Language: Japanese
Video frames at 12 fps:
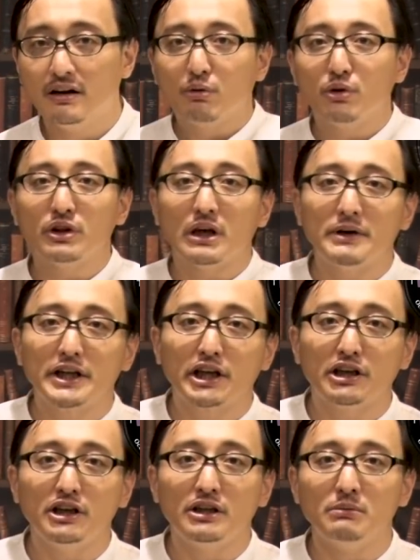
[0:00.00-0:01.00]
この名前
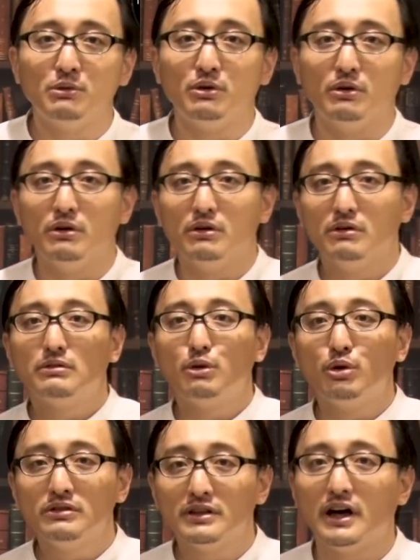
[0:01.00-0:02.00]
だけ聞いても、
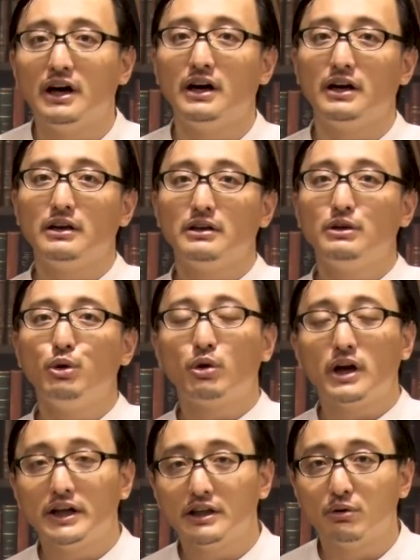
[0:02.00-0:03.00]
どんな業
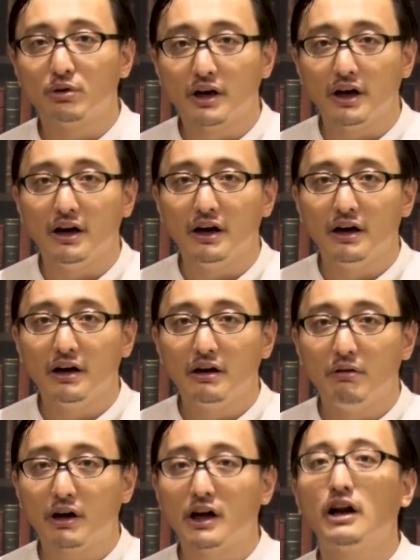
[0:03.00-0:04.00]
界なのか
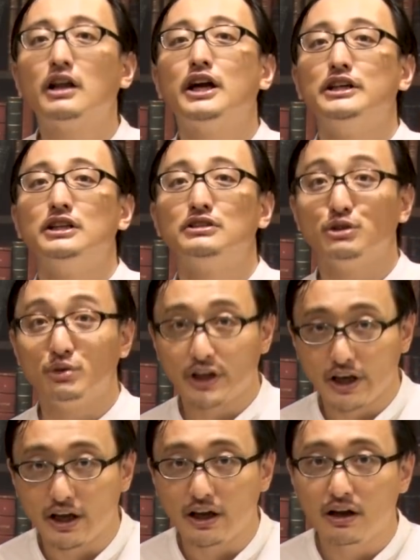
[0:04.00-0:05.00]
わからないですよ
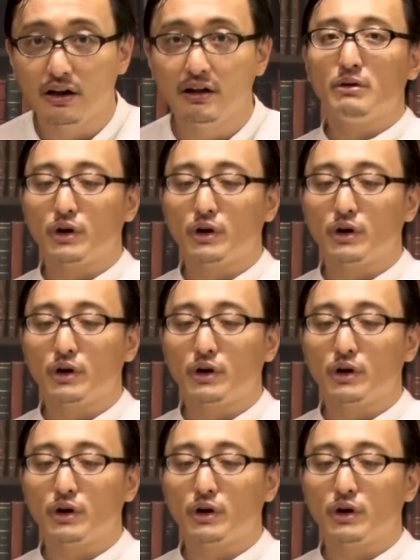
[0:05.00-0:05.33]
ね。